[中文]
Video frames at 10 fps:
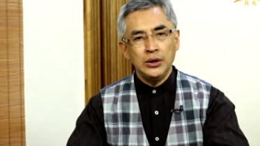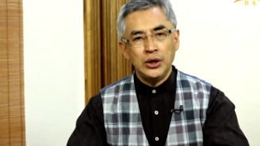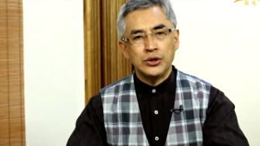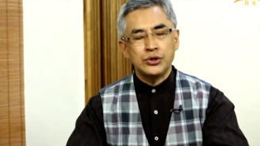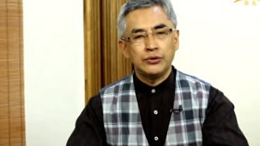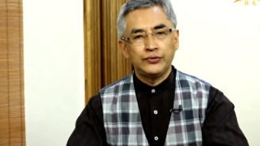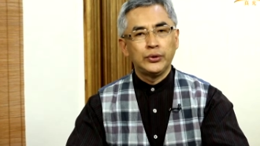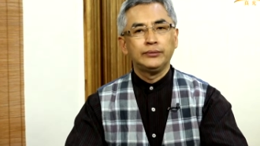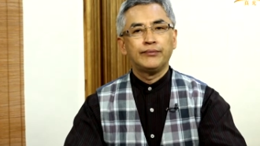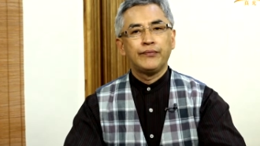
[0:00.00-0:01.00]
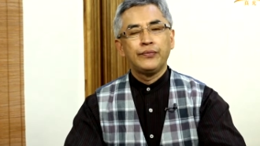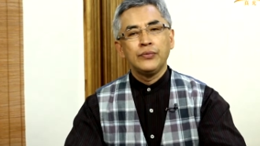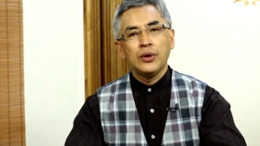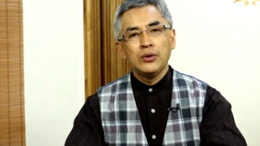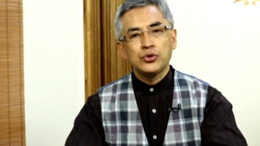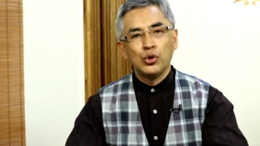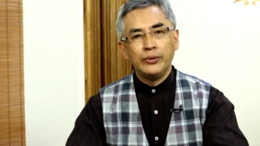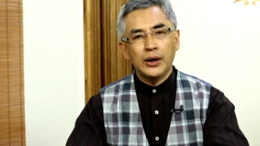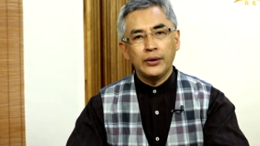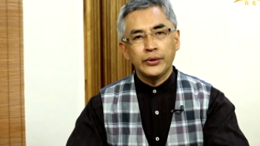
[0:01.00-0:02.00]
也是风，所以我
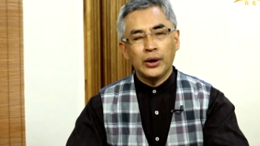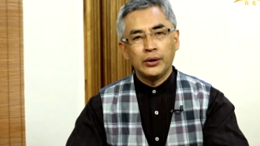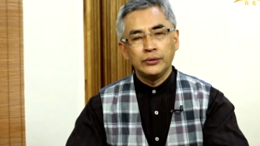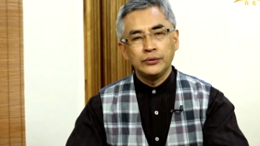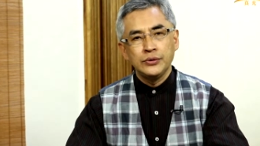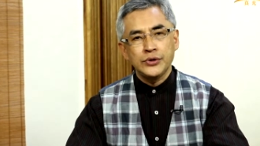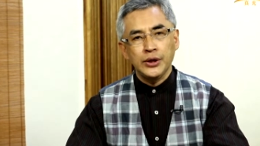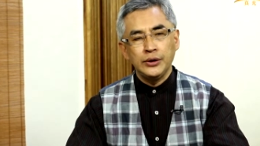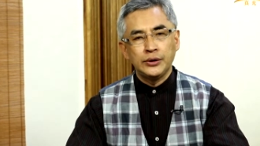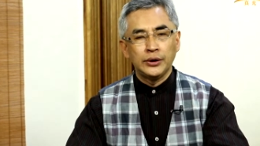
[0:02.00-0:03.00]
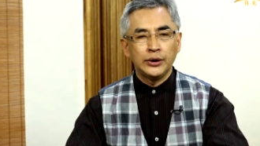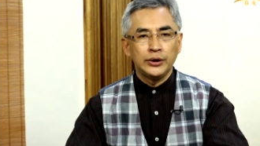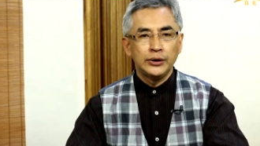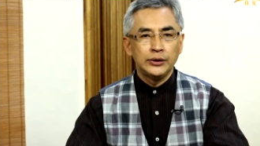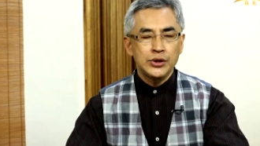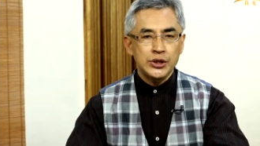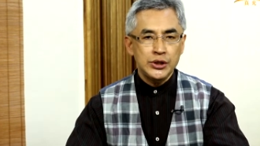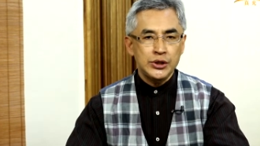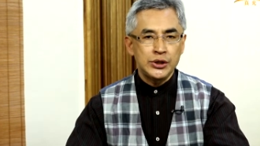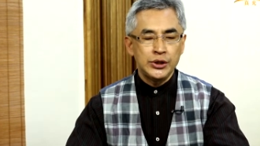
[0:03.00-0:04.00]
们看到这一个
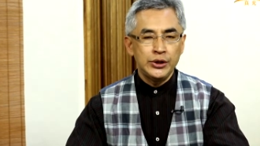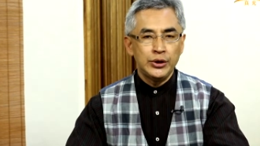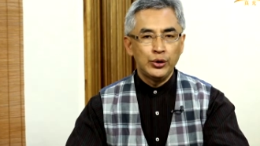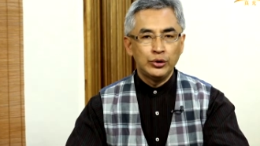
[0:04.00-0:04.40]
气息、